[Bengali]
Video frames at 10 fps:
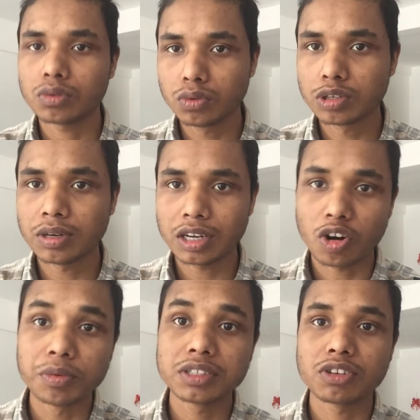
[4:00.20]
উল্টোপাল্টা
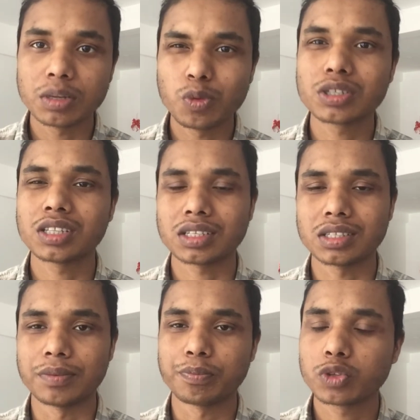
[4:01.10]
কমেন্টস করে বসে
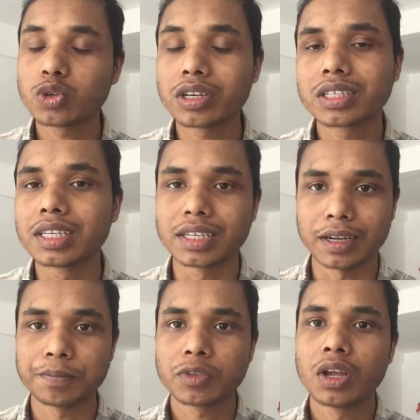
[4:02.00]
থাকছেন সো এটা ঠিক না
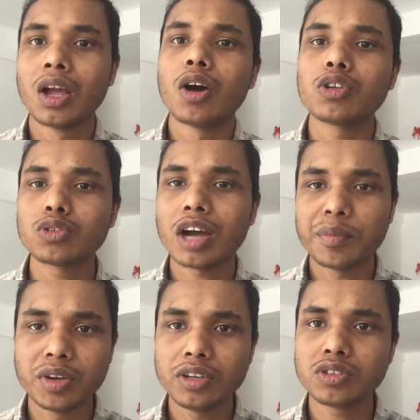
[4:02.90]
হয়তো
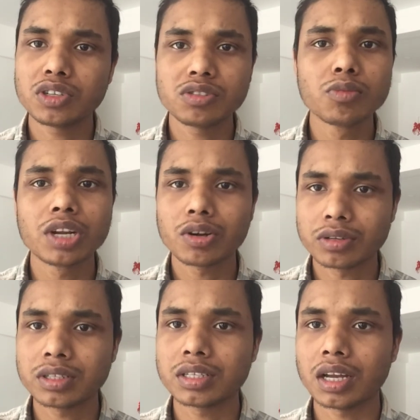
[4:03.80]
আমি হয়তো কিছু মনে
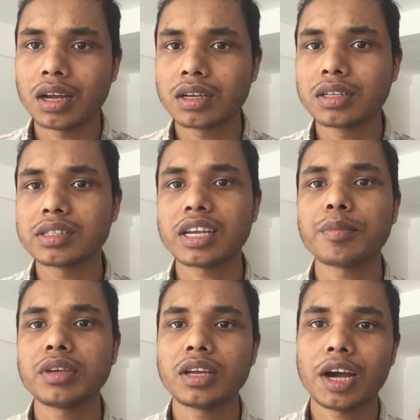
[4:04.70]
করতেছি না যে
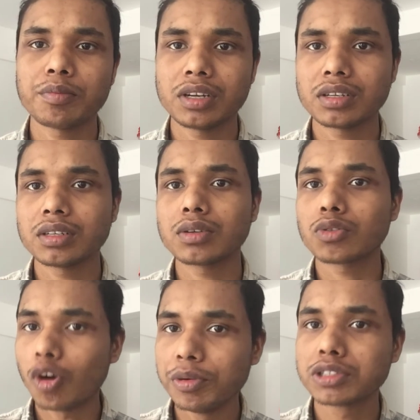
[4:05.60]
আমি আপনার
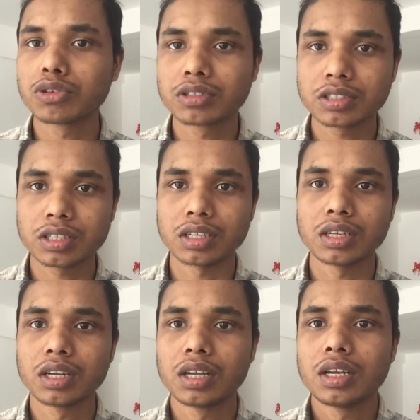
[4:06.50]
কমেন্টস করতেছেন
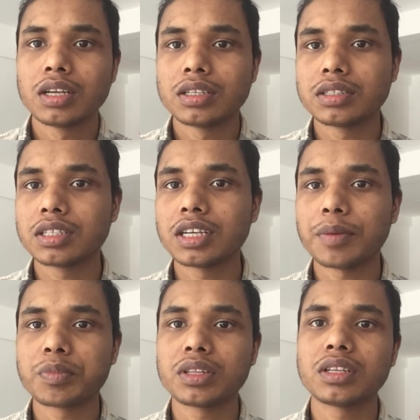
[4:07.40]
যে
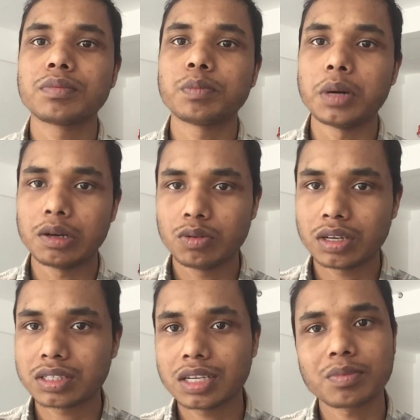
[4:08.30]
আপনাদের ভালো
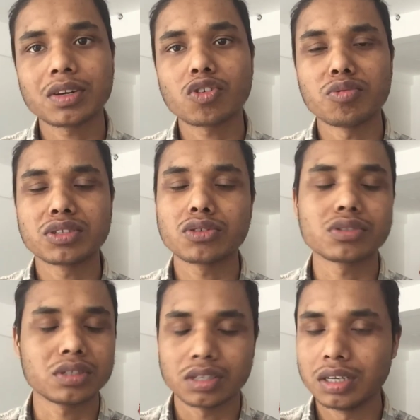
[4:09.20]
লাগছে আপনারা কমেন্টস
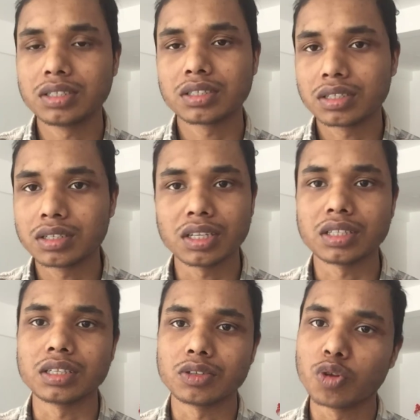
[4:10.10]
করছেন ইটস
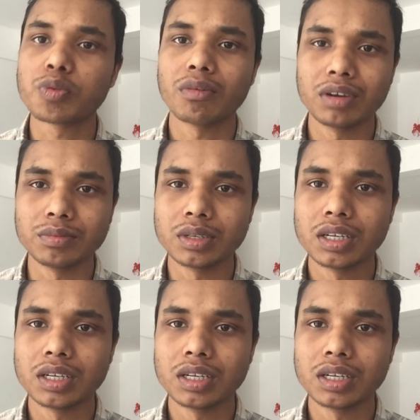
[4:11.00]
নাথিং নো প্রবলেম